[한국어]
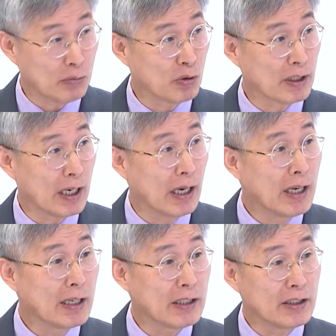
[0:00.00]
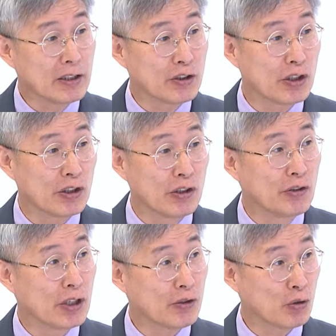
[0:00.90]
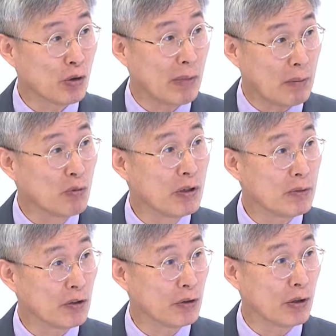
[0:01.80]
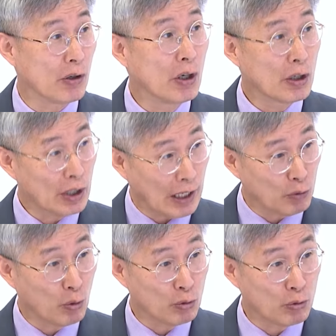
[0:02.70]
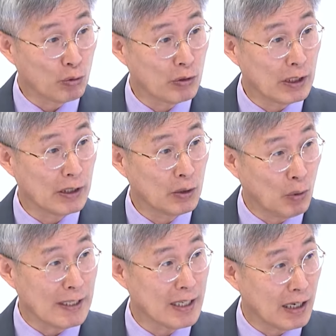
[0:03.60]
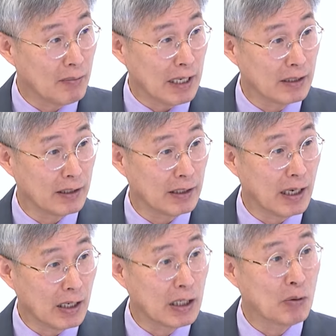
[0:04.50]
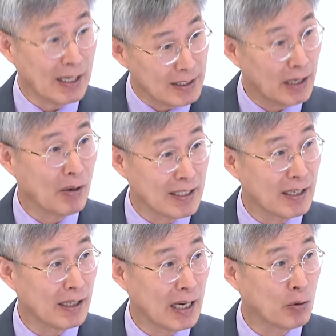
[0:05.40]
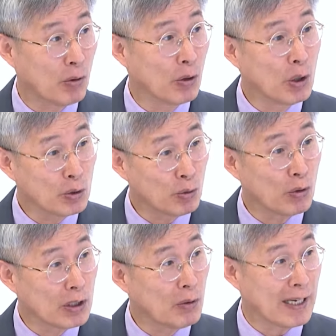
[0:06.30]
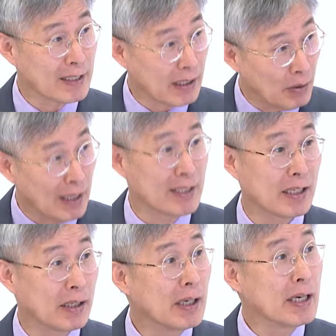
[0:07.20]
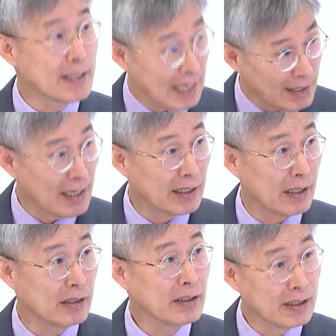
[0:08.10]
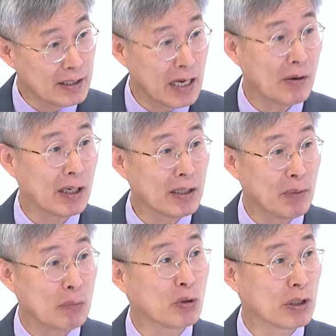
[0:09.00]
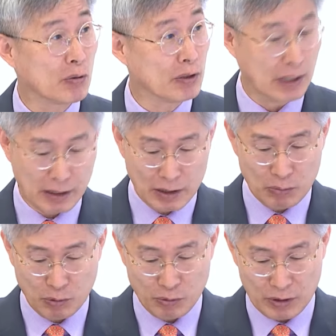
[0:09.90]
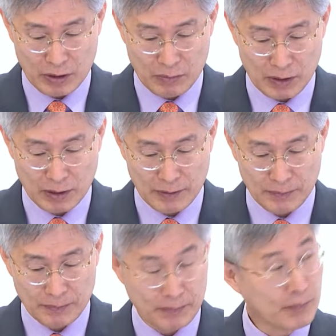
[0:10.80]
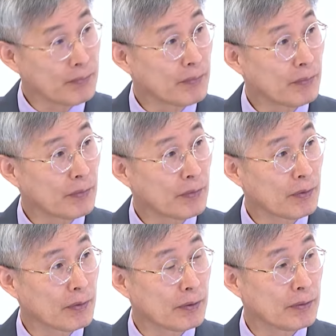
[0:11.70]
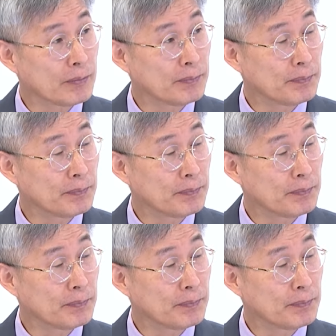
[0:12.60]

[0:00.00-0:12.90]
보니까 이런 것들이 연쇄적으로 맞물리면서 계속 수도권에는 환자가 많으니까 그 환자가 환자를 낳고 또 그 환자가 환자를 양산하는 이런 예. 상황이 반복되고 있다. 이렇게 볼 수 있겠습니다. 언제든지 이 수도권의